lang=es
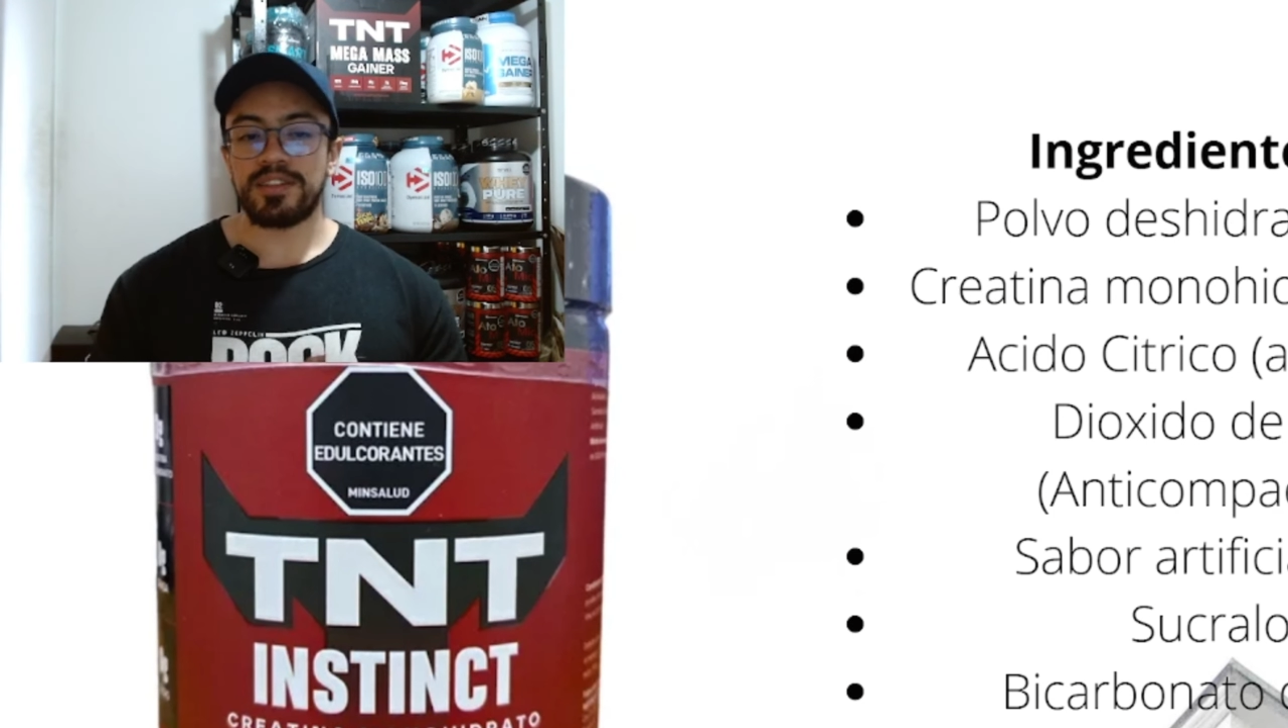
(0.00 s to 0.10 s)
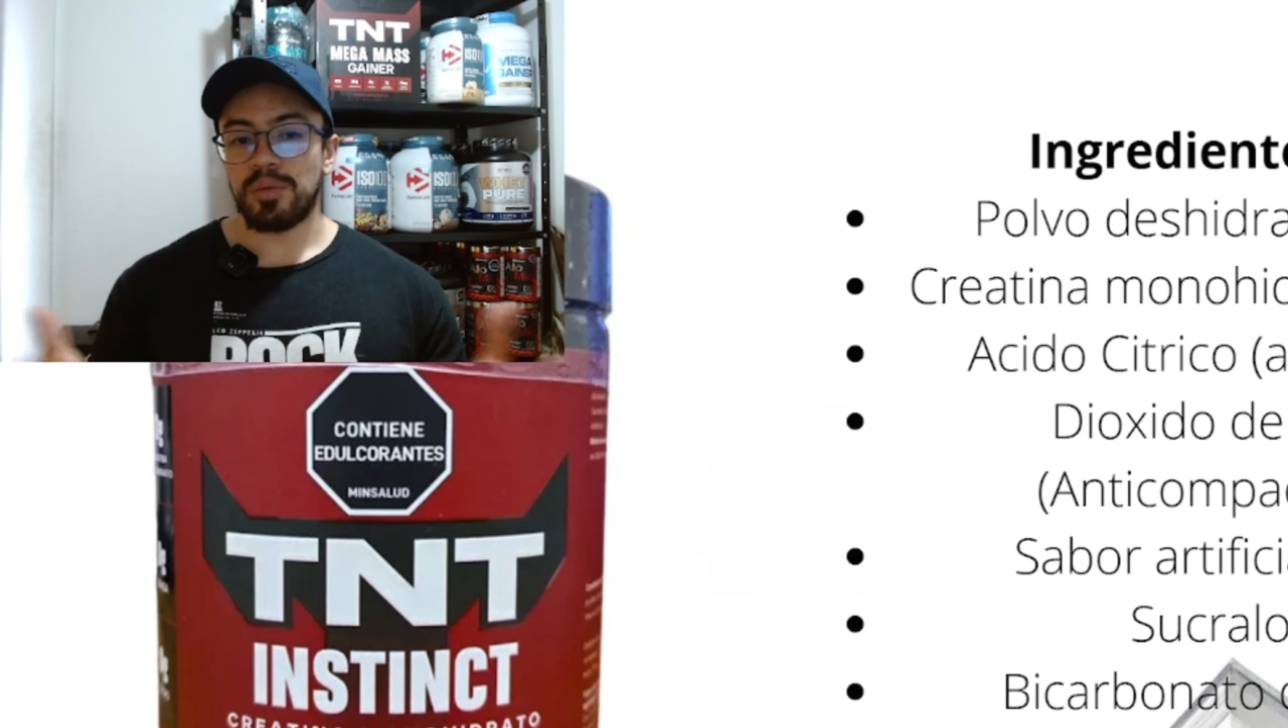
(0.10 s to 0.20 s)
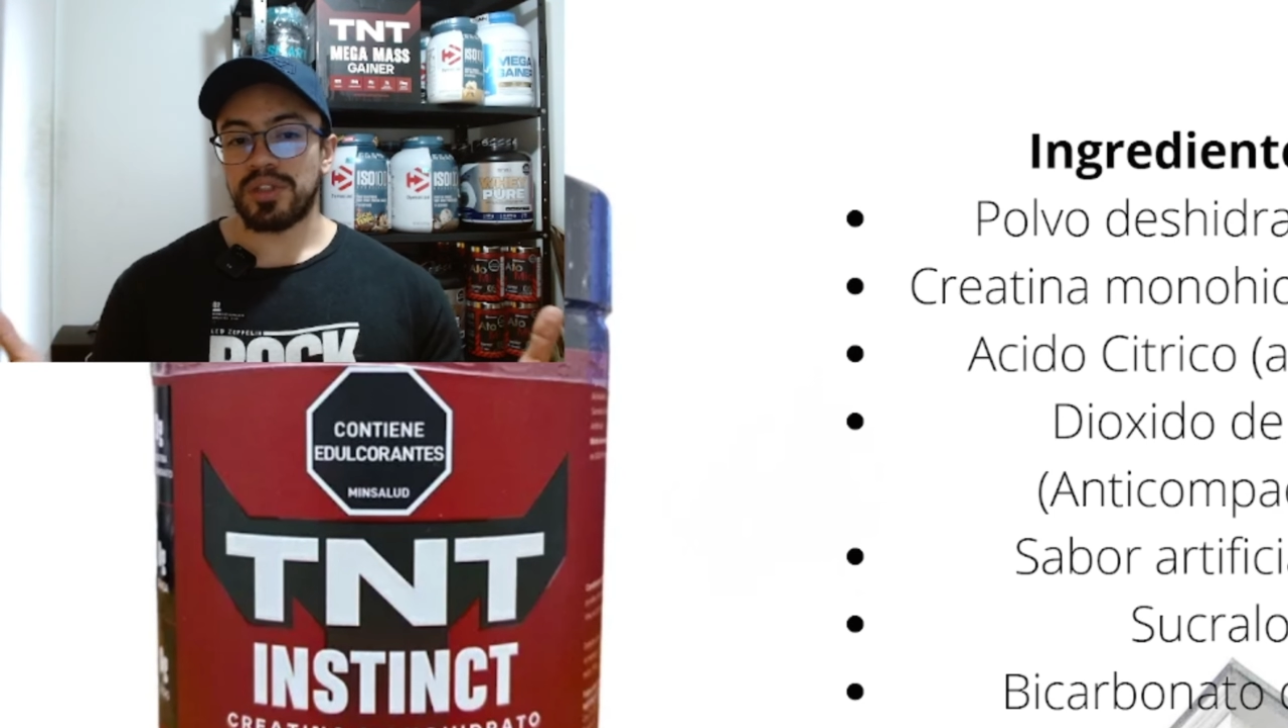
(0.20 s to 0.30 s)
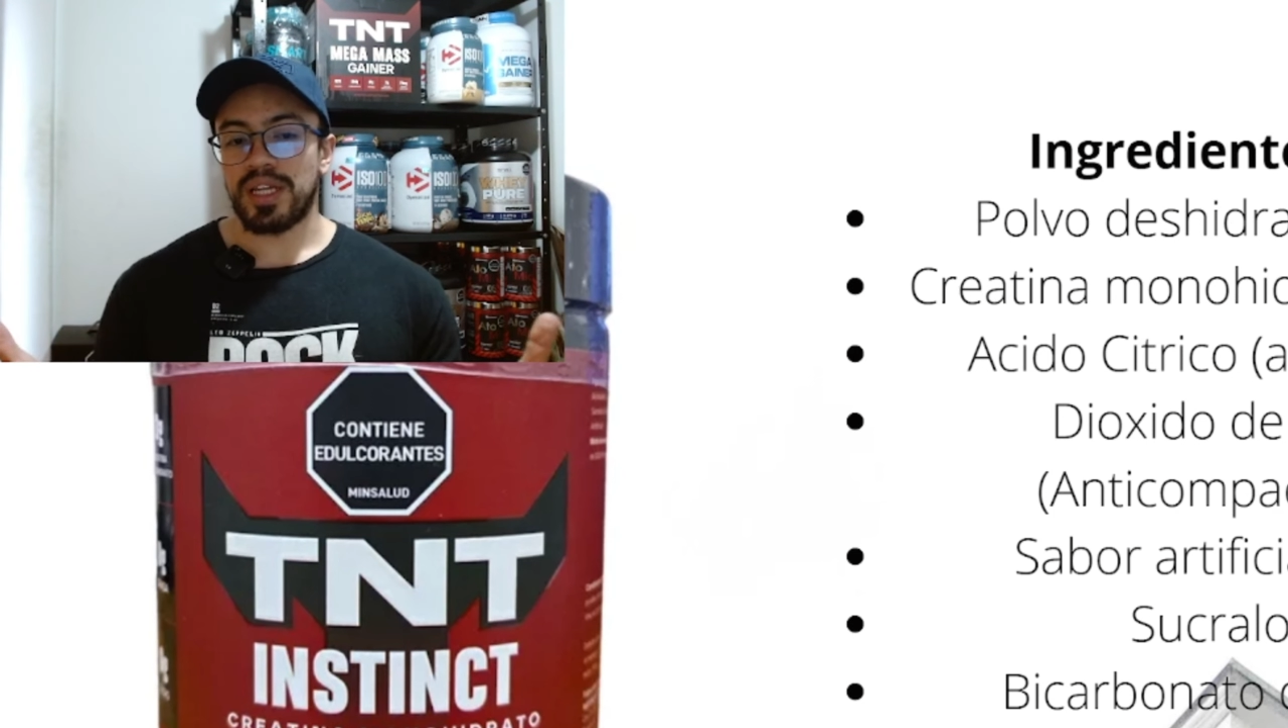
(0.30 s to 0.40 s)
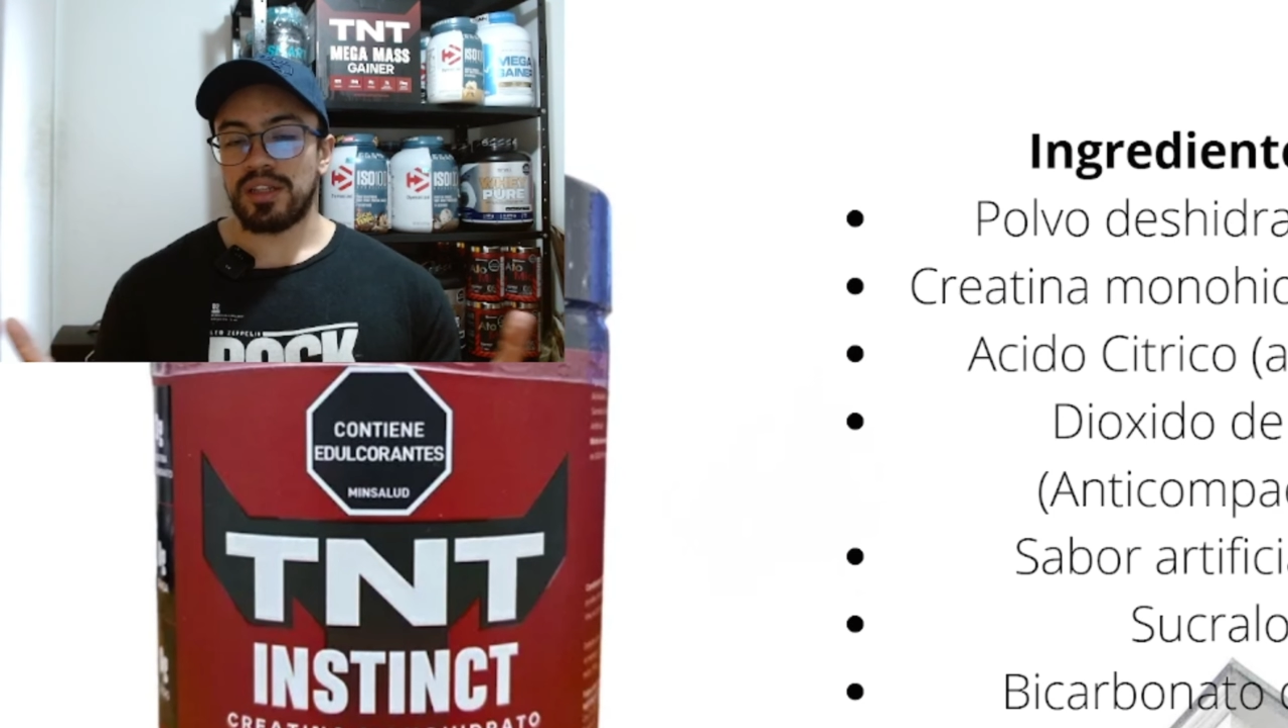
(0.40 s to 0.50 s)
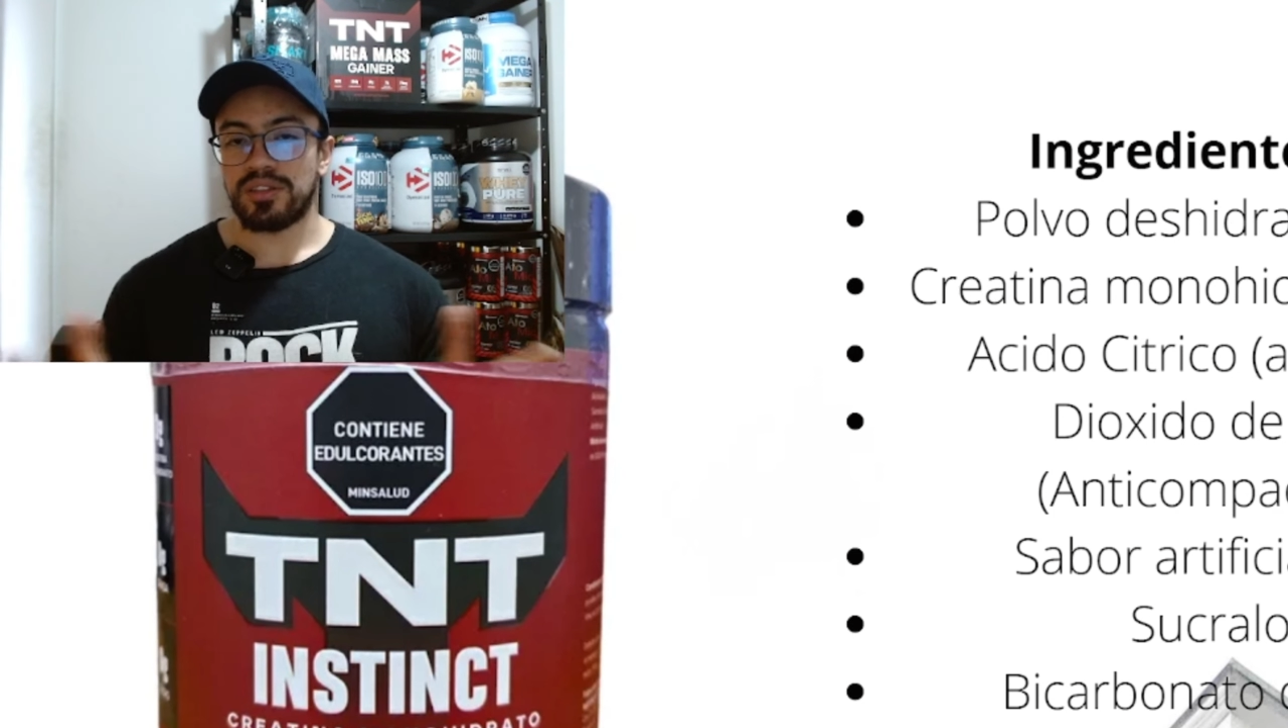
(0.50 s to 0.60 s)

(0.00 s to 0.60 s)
como tal,